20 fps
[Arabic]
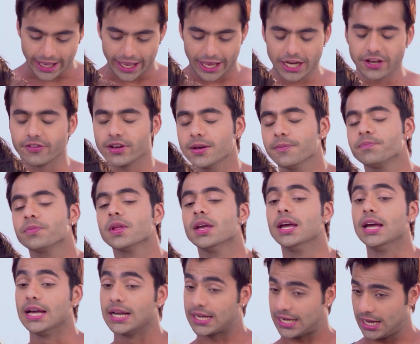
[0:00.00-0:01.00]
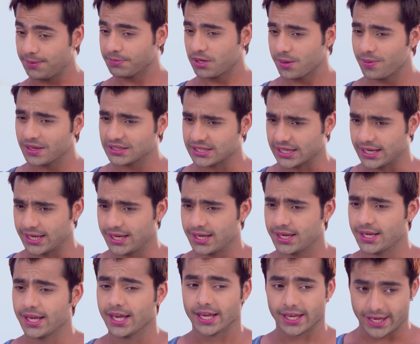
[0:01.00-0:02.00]
على كل الفكرة إنه
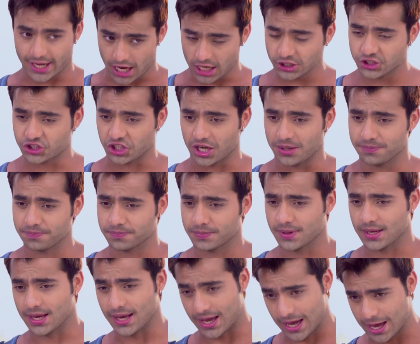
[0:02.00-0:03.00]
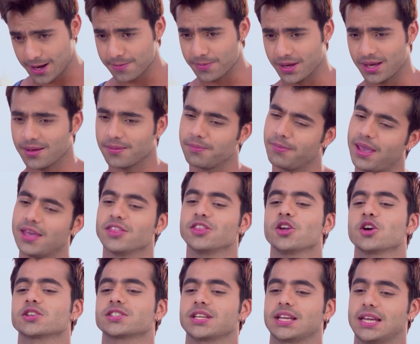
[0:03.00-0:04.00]
المساء عنا حفلة حنة
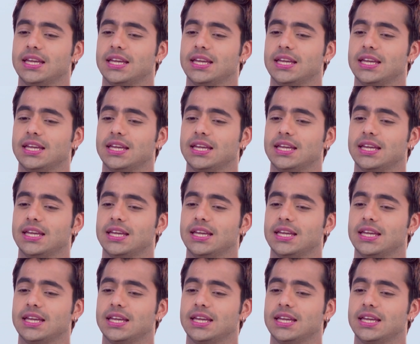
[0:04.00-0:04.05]
وزواج